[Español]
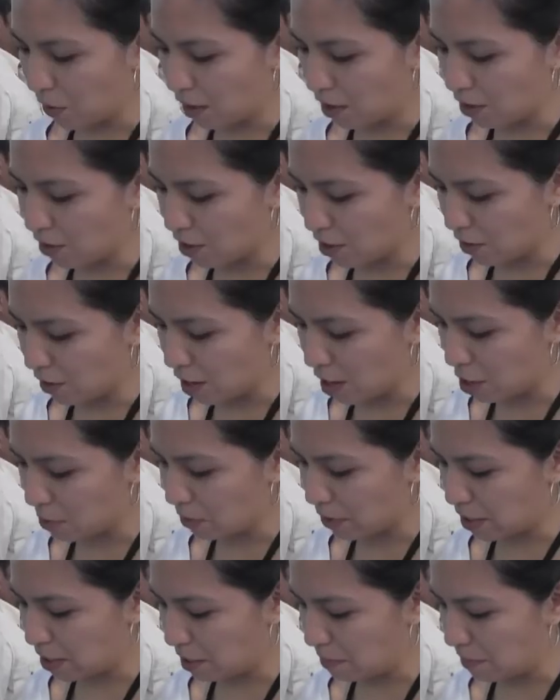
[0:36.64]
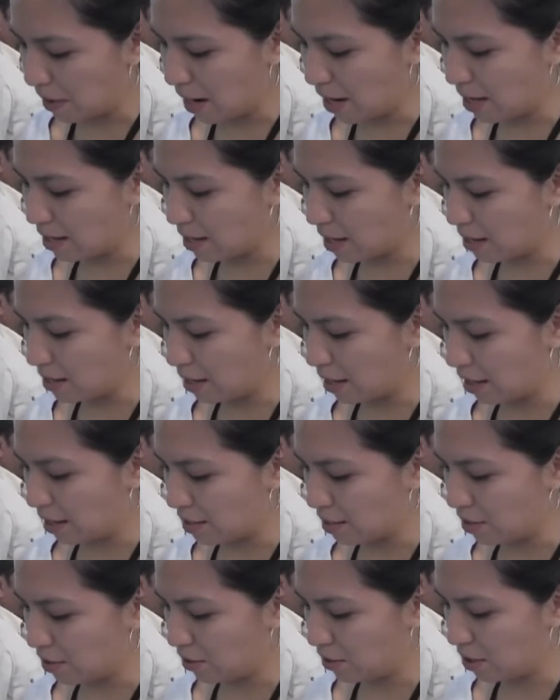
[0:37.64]
¿Cuáles son las principales
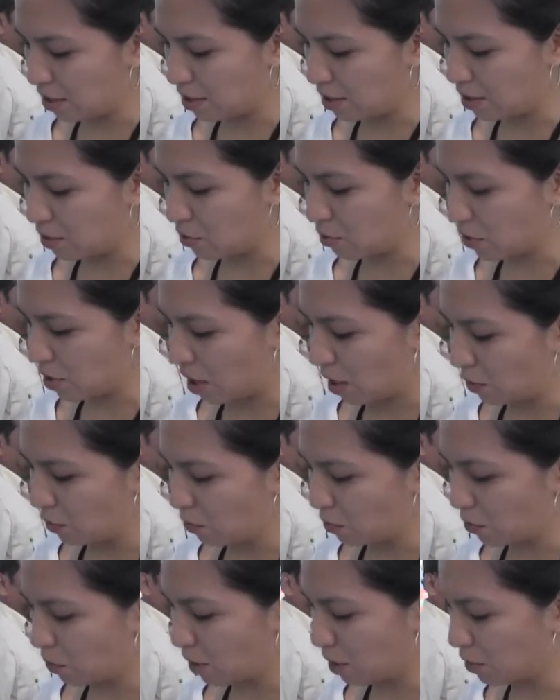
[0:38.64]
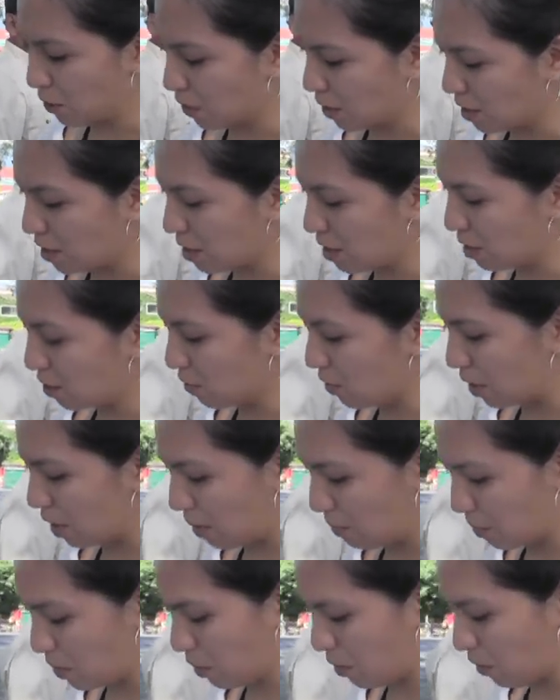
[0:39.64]
alteraciones en su salud cuando existe un
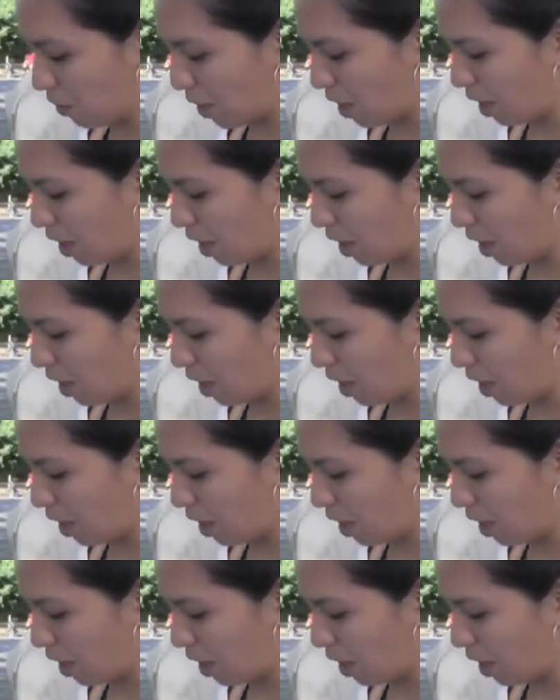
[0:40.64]
cambio de